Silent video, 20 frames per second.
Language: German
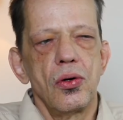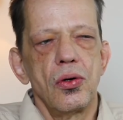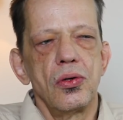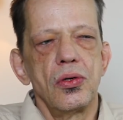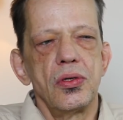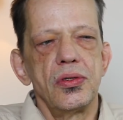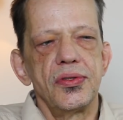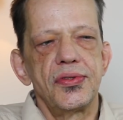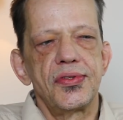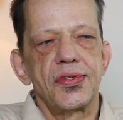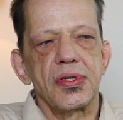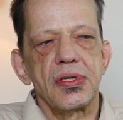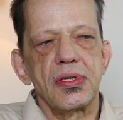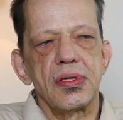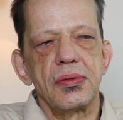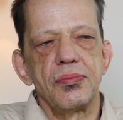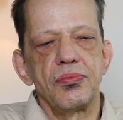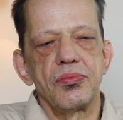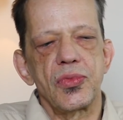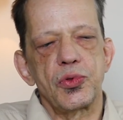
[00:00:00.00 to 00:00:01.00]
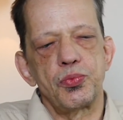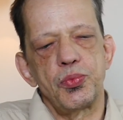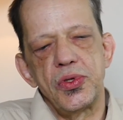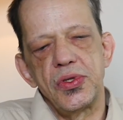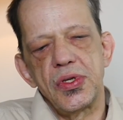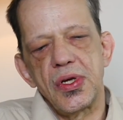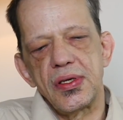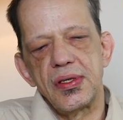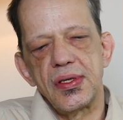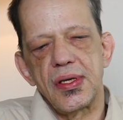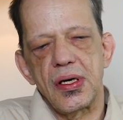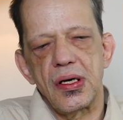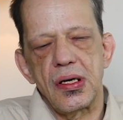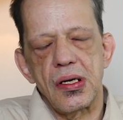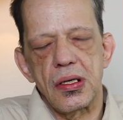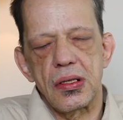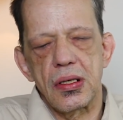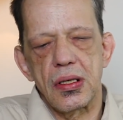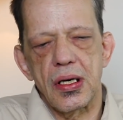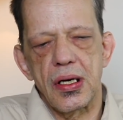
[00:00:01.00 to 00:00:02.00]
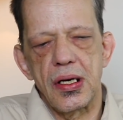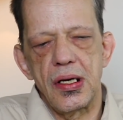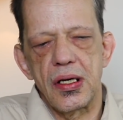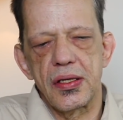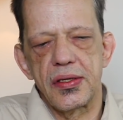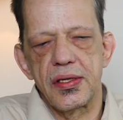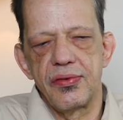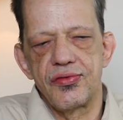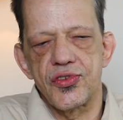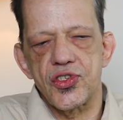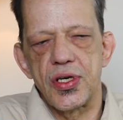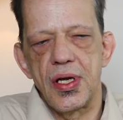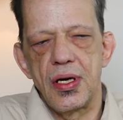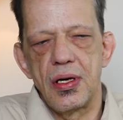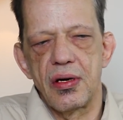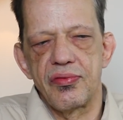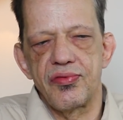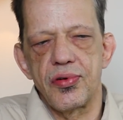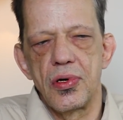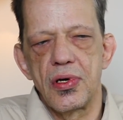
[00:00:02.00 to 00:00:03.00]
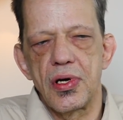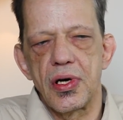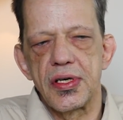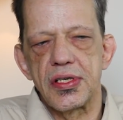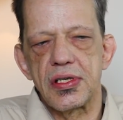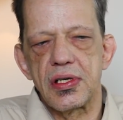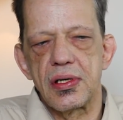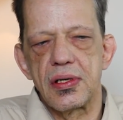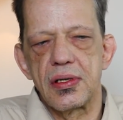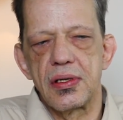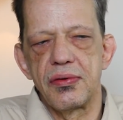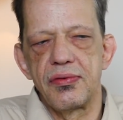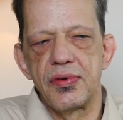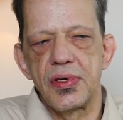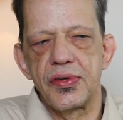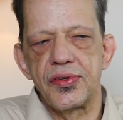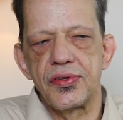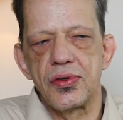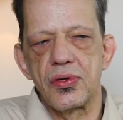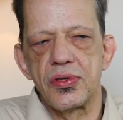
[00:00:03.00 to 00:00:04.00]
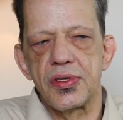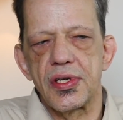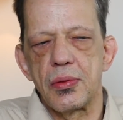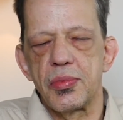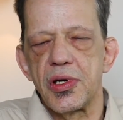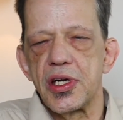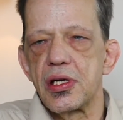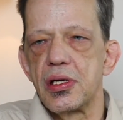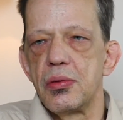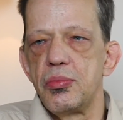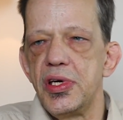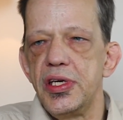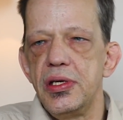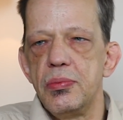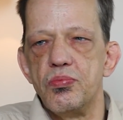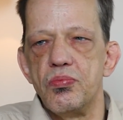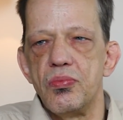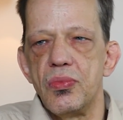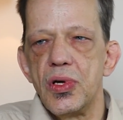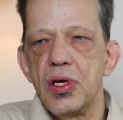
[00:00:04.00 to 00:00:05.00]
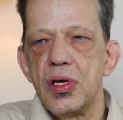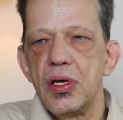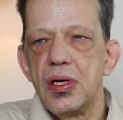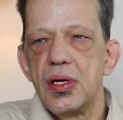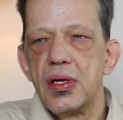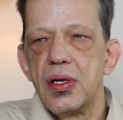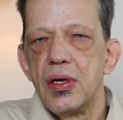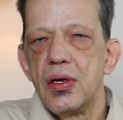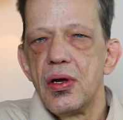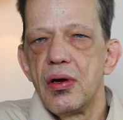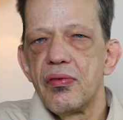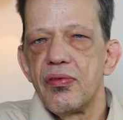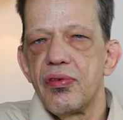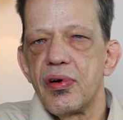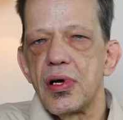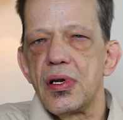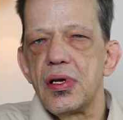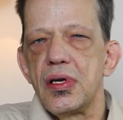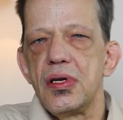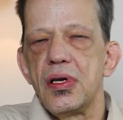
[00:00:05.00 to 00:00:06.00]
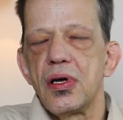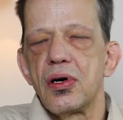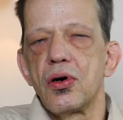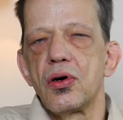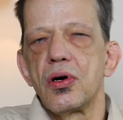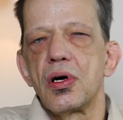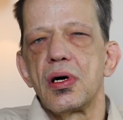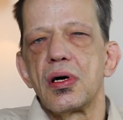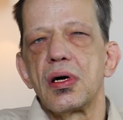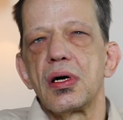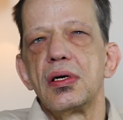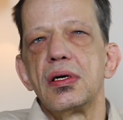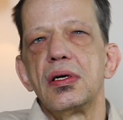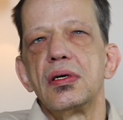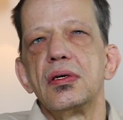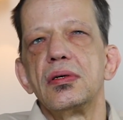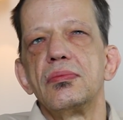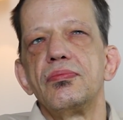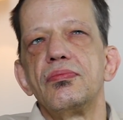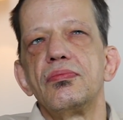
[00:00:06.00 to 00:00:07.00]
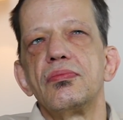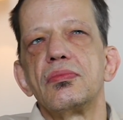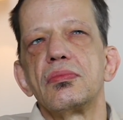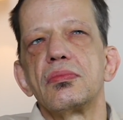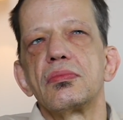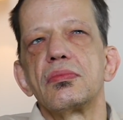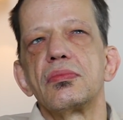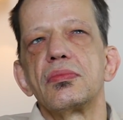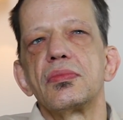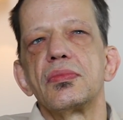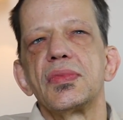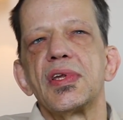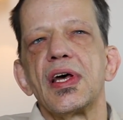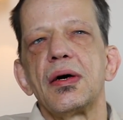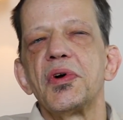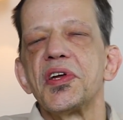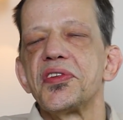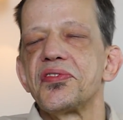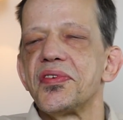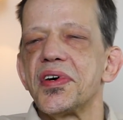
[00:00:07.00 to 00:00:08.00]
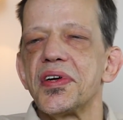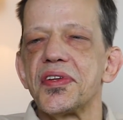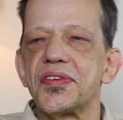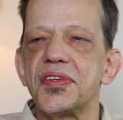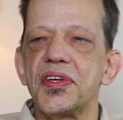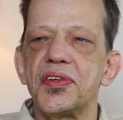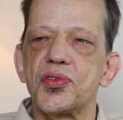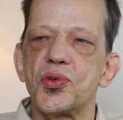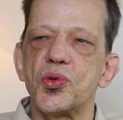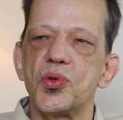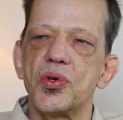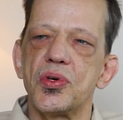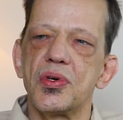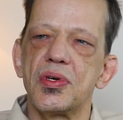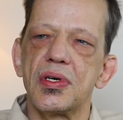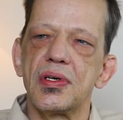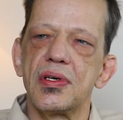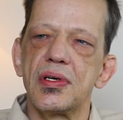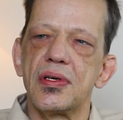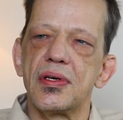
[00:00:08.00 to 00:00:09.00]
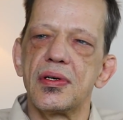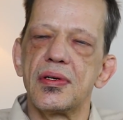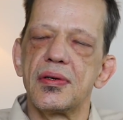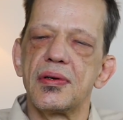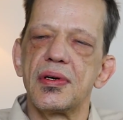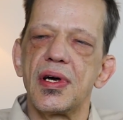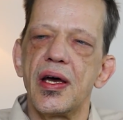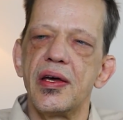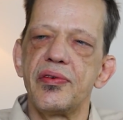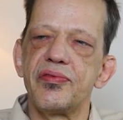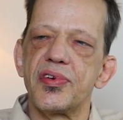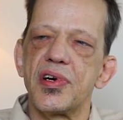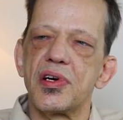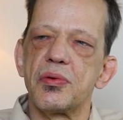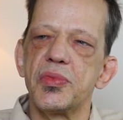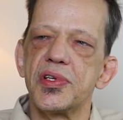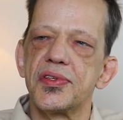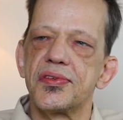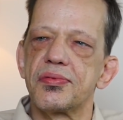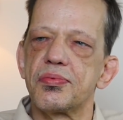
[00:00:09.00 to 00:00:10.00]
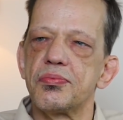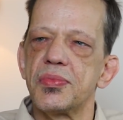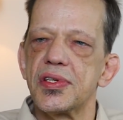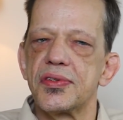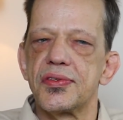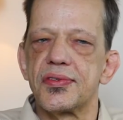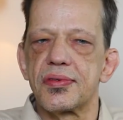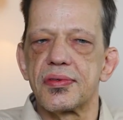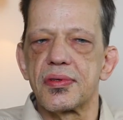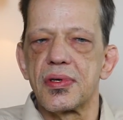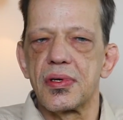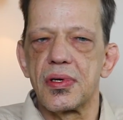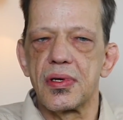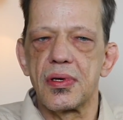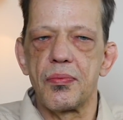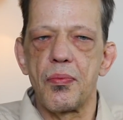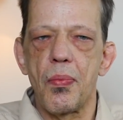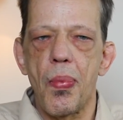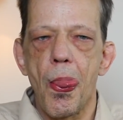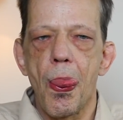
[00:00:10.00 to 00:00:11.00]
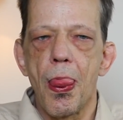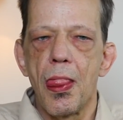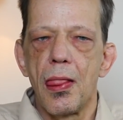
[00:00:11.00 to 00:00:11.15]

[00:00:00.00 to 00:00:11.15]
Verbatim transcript: Und ähm, ich bin dann da relativ schnell erfolgreich gewesen und dabei geblieben. Weil auch ähm, damals war es nicht so äh, einfach mit, mit ähm,